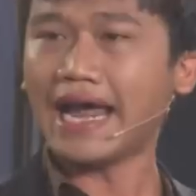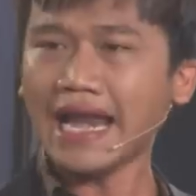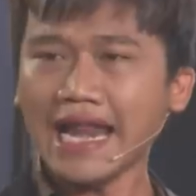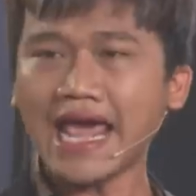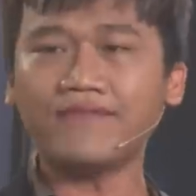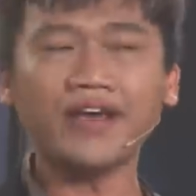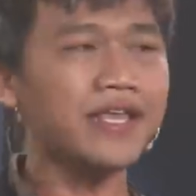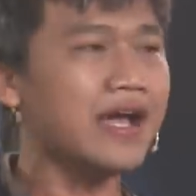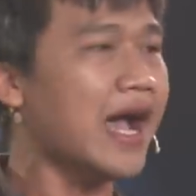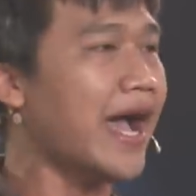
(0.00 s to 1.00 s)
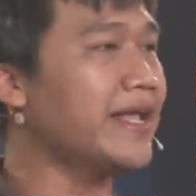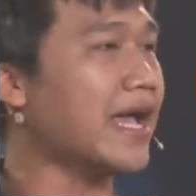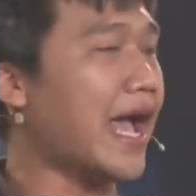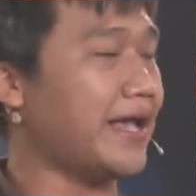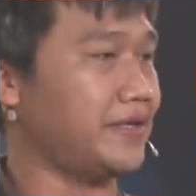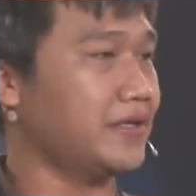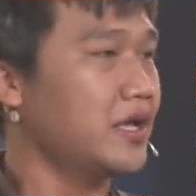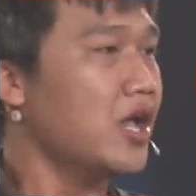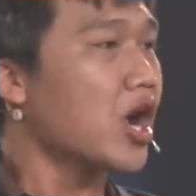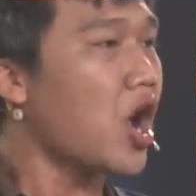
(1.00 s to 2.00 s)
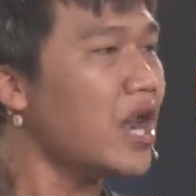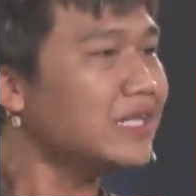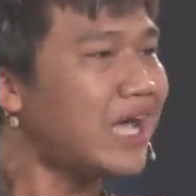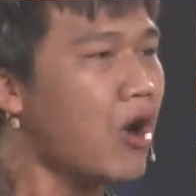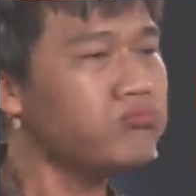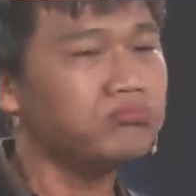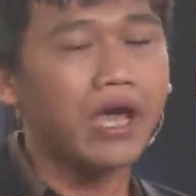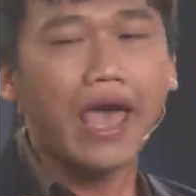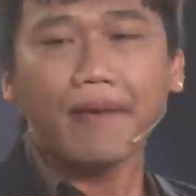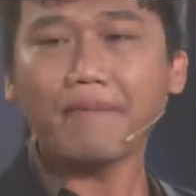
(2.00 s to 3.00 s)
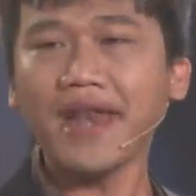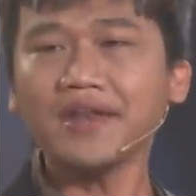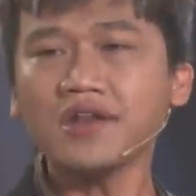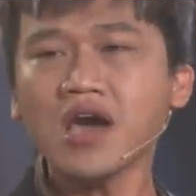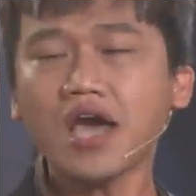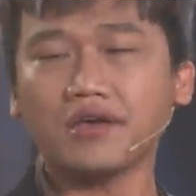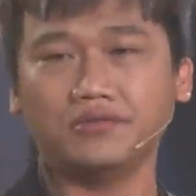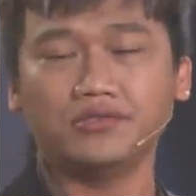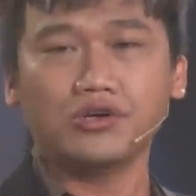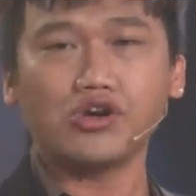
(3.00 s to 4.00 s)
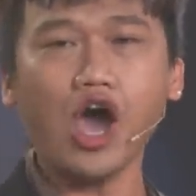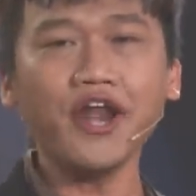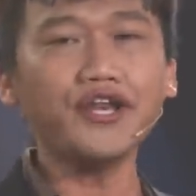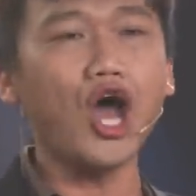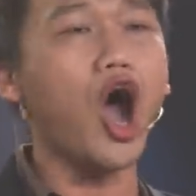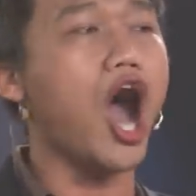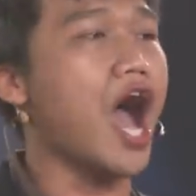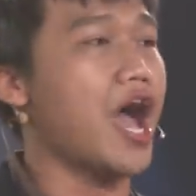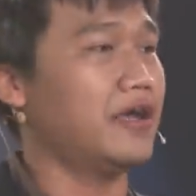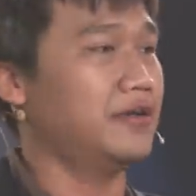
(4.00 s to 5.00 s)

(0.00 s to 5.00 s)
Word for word: gắn liền với những hình ảnh con sông bến nước con đò